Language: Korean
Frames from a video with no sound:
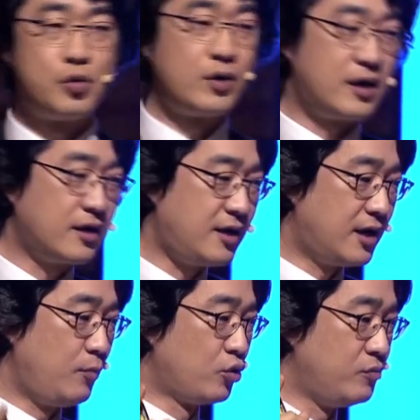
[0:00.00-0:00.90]
손가락
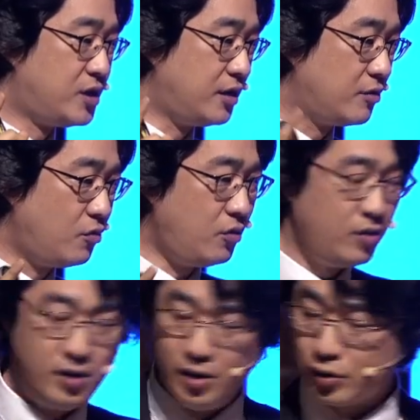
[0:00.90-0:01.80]
하나 못
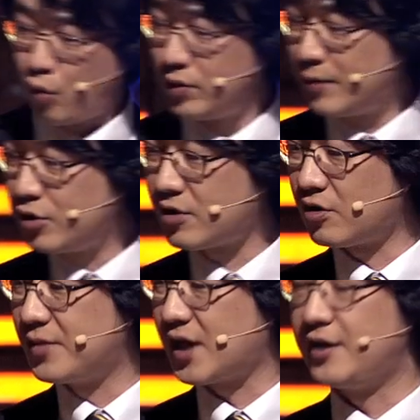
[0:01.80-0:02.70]
움직이고
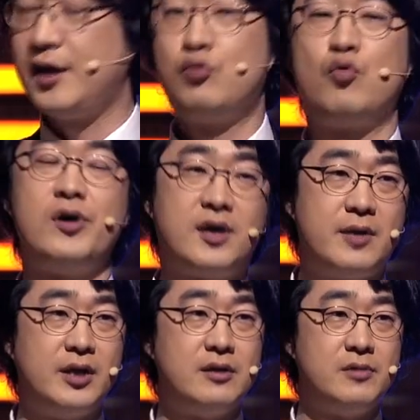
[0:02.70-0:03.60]
통나무처럼 자리에 누워있게
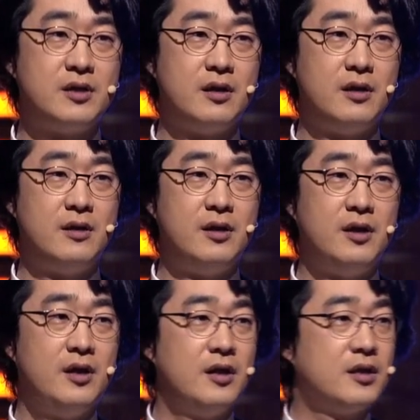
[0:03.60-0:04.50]
만듭니다.
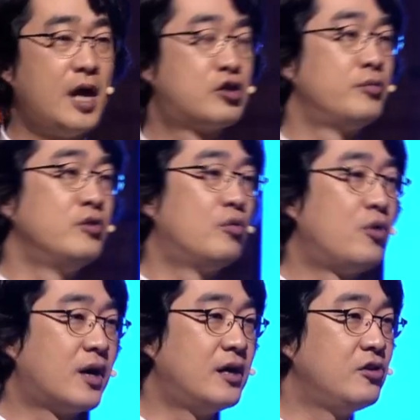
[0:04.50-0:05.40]
대소변도
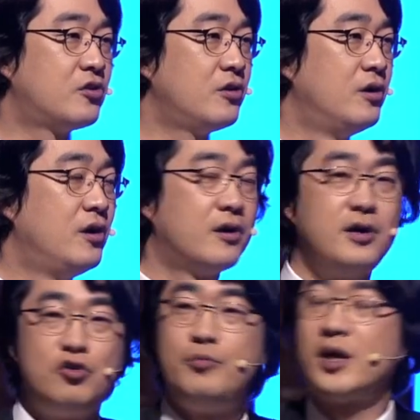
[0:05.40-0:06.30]
못 가리죠?
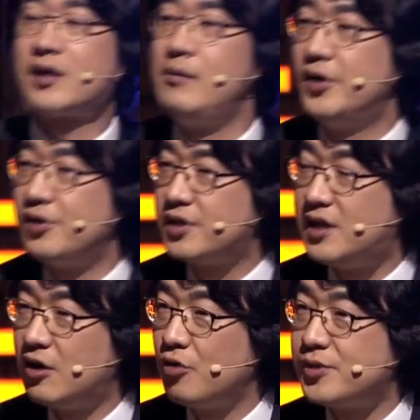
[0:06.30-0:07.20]
그리고 몇 달, 몇 년
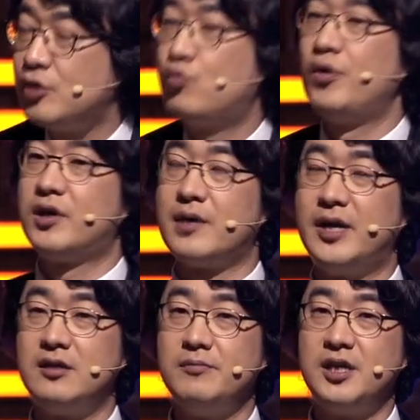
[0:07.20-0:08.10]
기약 없이 누워있게
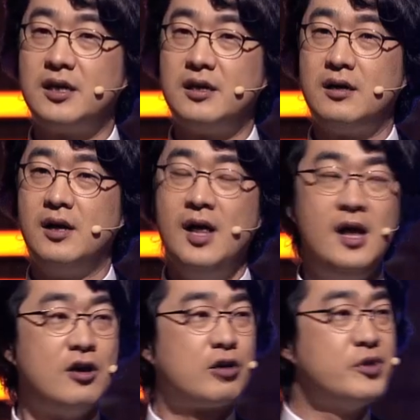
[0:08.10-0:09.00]
만듭니다.
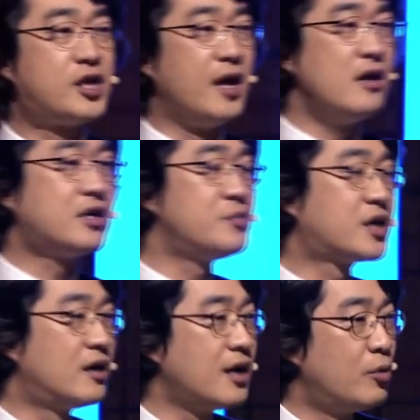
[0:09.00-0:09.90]
여러분, 제일
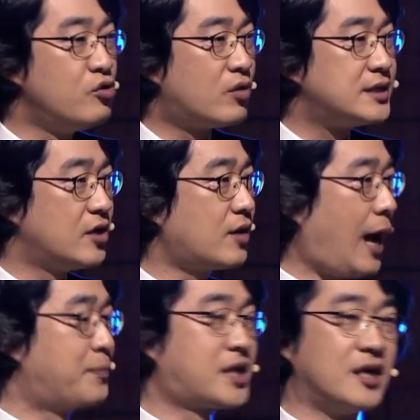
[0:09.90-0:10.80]
끔찍한 게 뭔 줄 아세요?
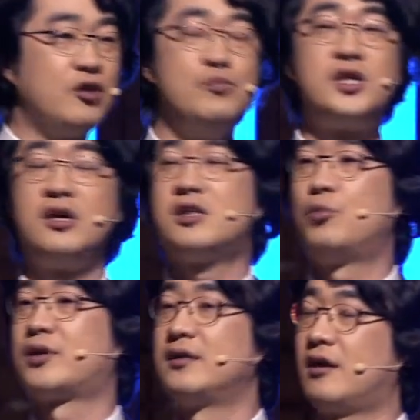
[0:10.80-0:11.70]
갑자기 움직이지
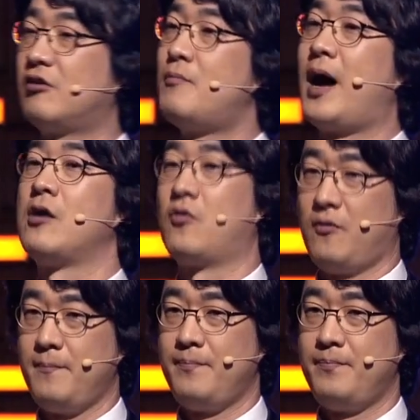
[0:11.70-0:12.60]
못한다는 것 말고